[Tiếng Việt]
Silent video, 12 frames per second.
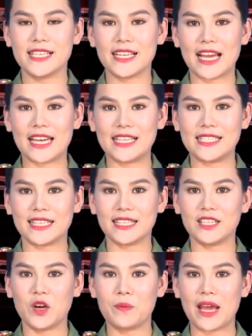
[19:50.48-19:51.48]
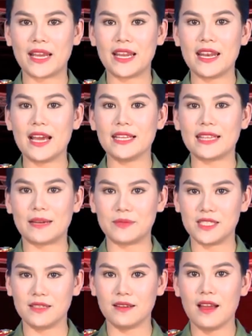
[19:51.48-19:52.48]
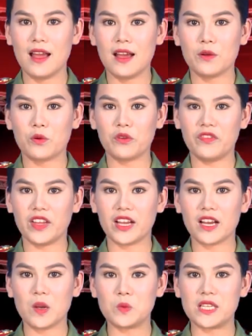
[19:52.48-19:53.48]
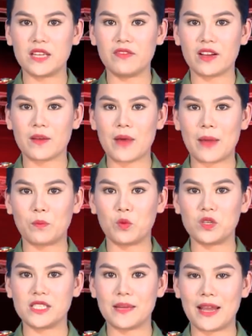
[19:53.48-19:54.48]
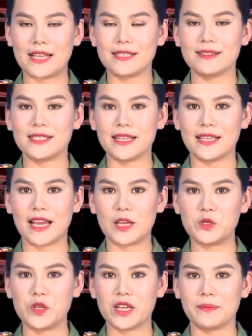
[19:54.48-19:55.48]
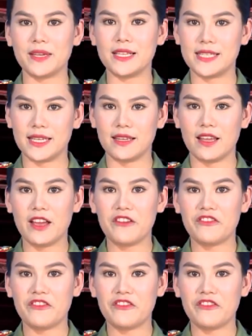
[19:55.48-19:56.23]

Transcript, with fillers: Chương trình an ninh trật tự hôm nay đến đây tạm dừng. Quý vị, các đồng chí và các bạn muốn xem lại chương trình hãy truy cập địa chỉ